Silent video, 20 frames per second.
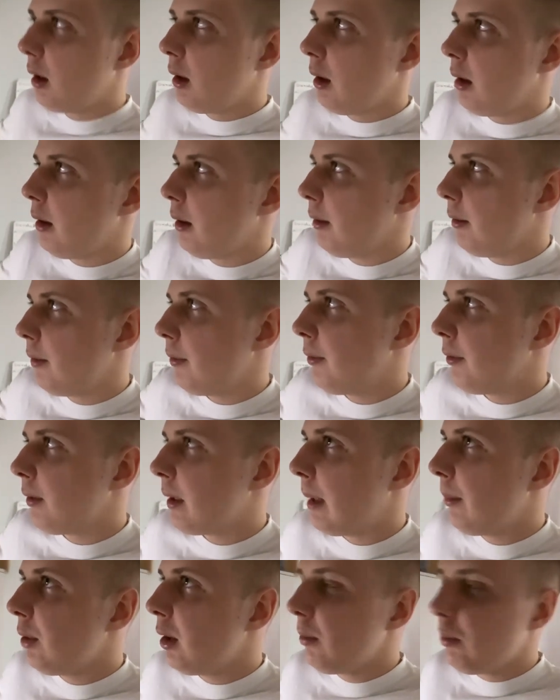I w
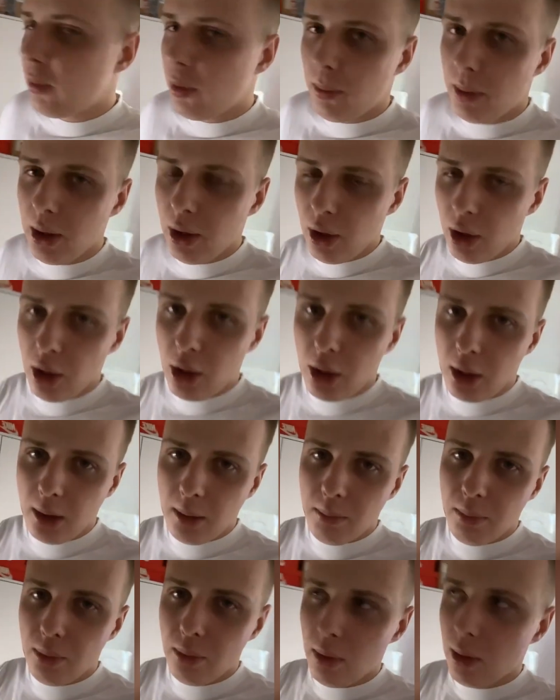tamtym momencie jeszcze
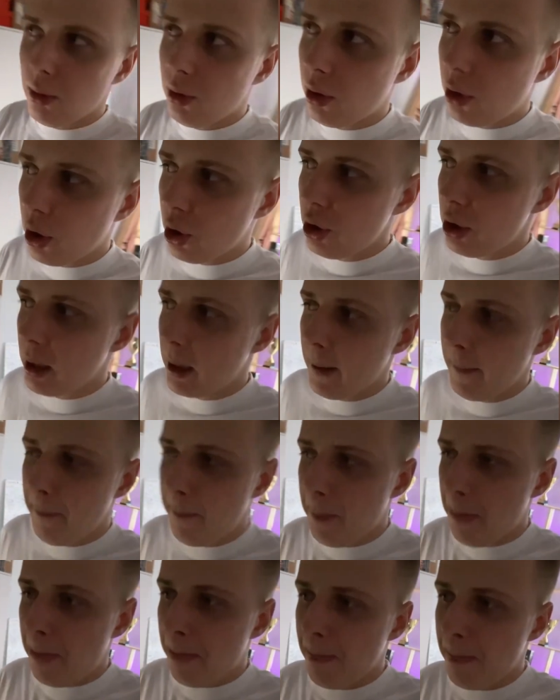nie było do końca
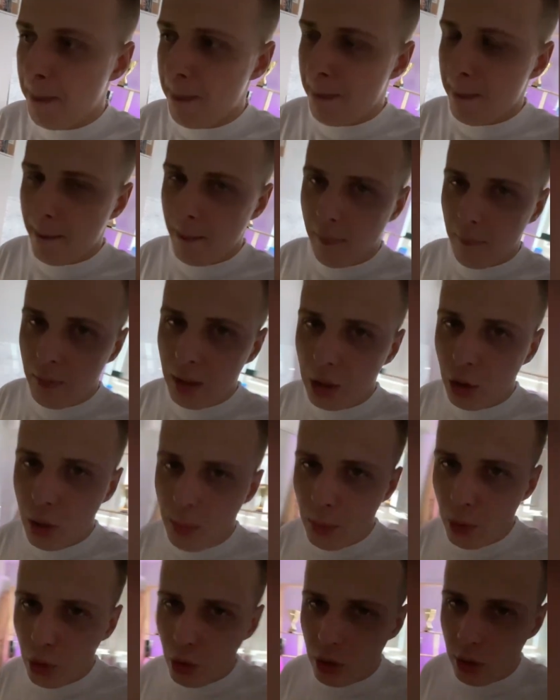mm,
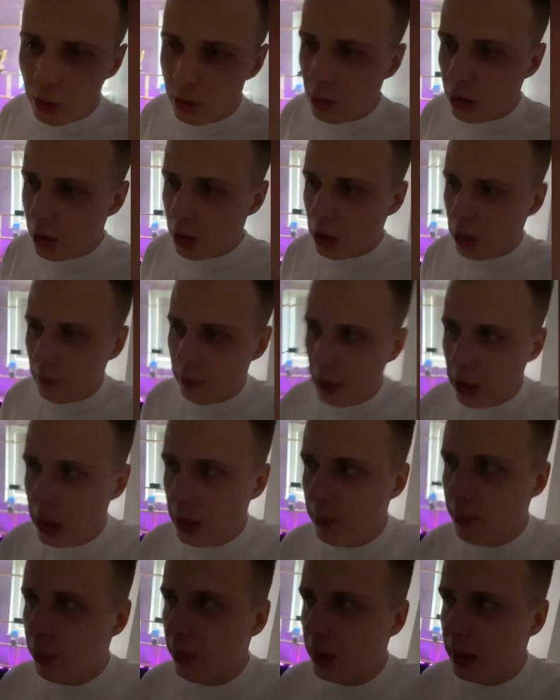wiadomo, czy to
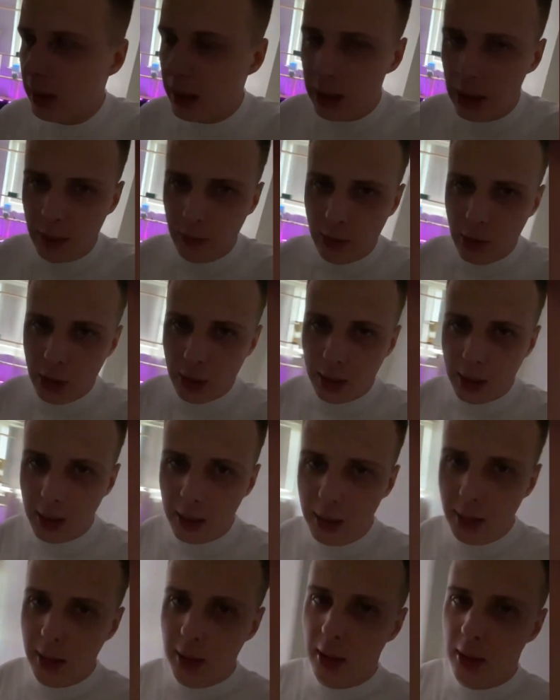rzeczywiście była ta dziewczyna,